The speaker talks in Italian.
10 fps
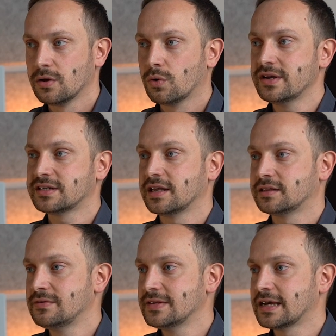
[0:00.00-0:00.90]
Queste
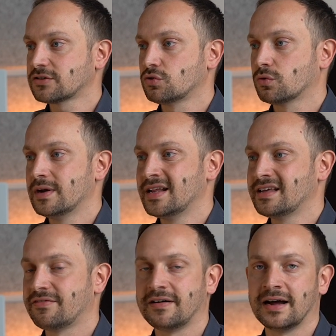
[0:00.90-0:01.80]
attività sono quelle
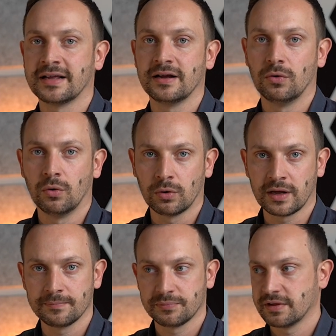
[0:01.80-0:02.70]
da fare
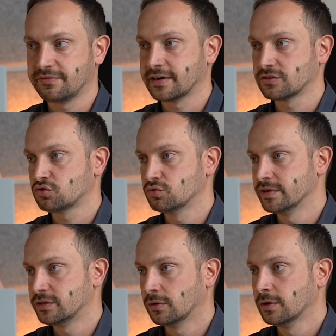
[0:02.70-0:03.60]
ora, da fare
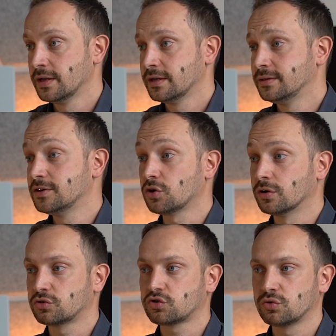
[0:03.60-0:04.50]
subito. Di
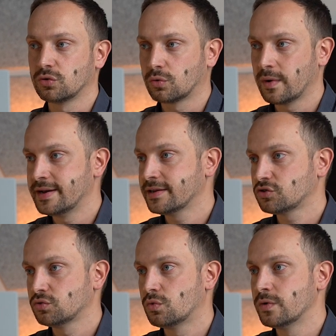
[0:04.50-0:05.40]
solito sono quelle
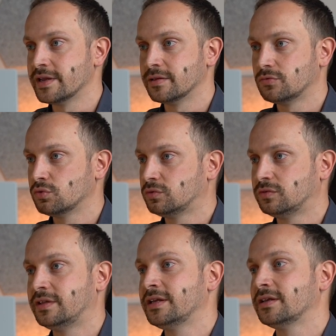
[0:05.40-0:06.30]
su cui
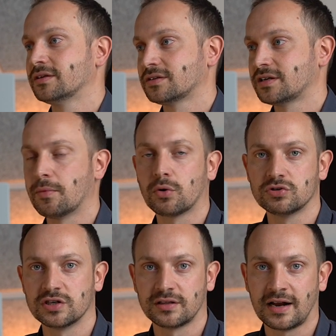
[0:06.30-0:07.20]
tutti siamo
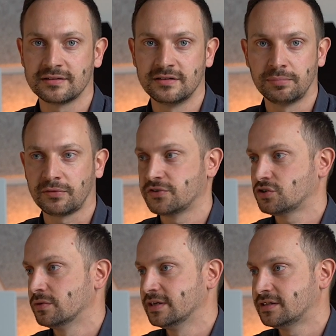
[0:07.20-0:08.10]
concentrati,
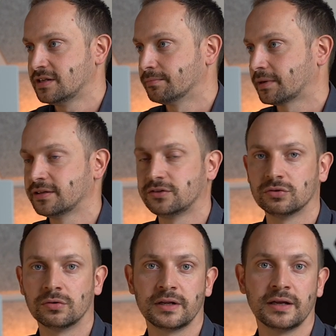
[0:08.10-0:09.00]
professionisti,
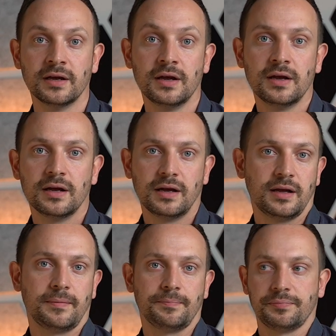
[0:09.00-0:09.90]
imprenditori,
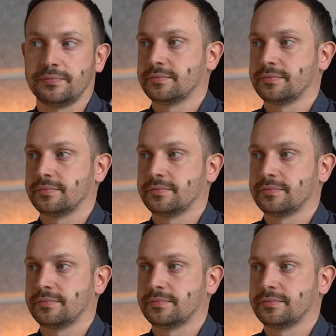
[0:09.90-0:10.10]
ehm,